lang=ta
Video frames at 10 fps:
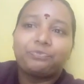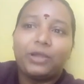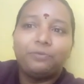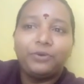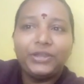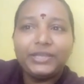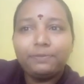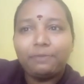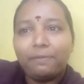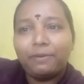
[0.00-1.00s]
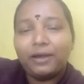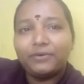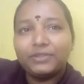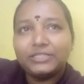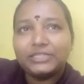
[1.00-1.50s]
போயிட்டு பாப்பா
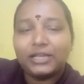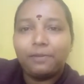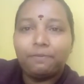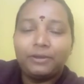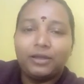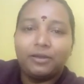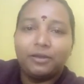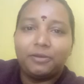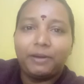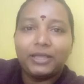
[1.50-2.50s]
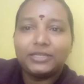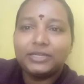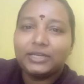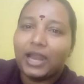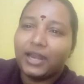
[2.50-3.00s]
வந்து செக்கப்
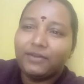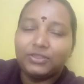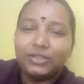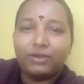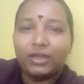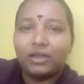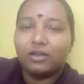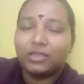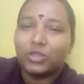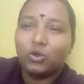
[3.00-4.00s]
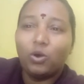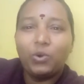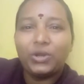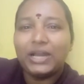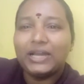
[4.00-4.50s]
பார்த்துட்டு நானே வந்துடுவேன் ஏதோ
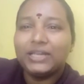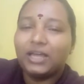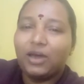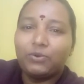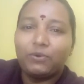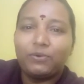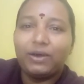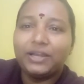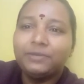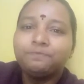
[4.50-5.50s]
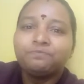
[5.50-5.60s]
ஒரு நாள் தான் அவர் வருவார்